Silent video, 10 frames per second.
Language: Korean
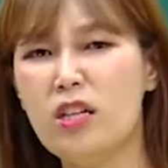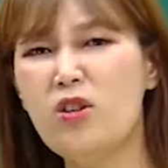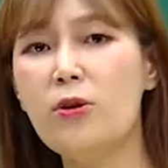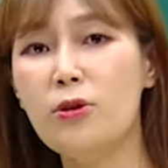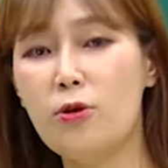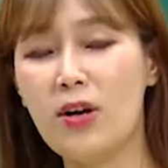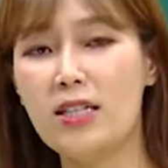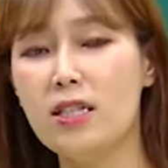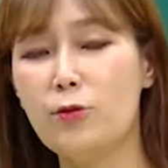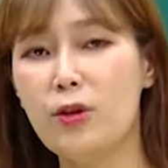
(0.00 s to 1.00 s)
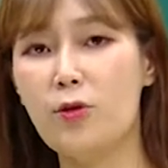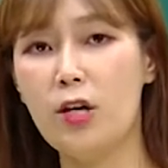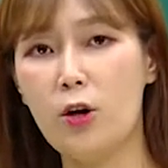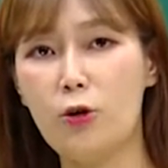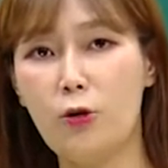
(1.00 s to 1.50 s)
이런 이런 가치관과
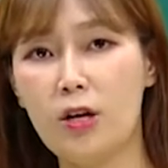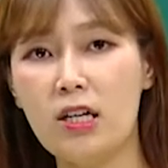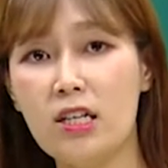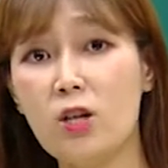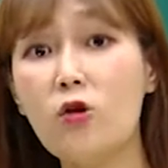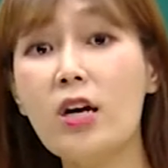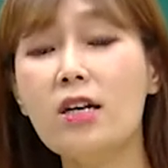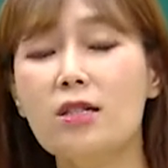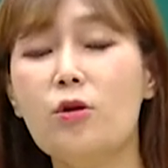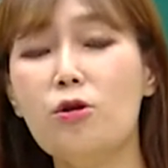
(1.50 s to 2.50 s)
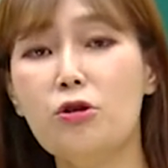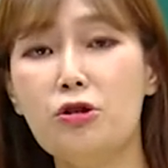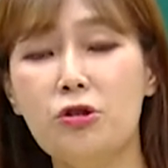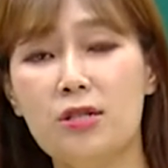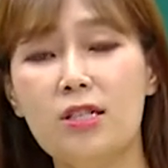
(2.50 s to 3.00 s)
이런 역량을 이렇게까지 활용할
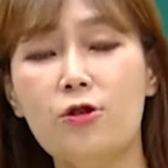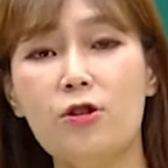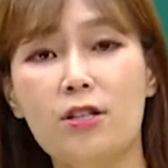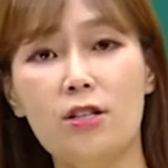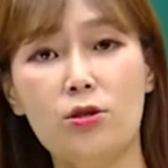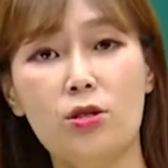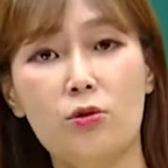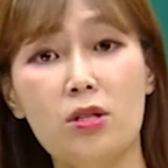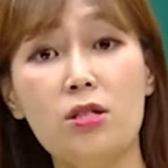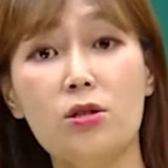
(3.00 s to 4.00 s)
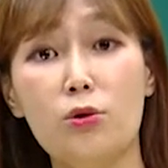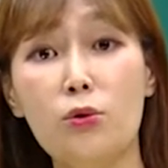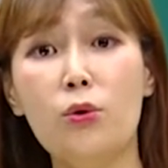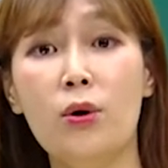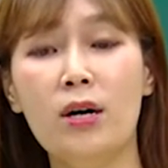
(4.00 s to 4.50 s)
수 있을 것 같아서
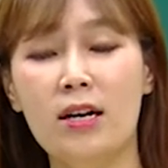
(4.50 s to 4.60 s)
지원했어요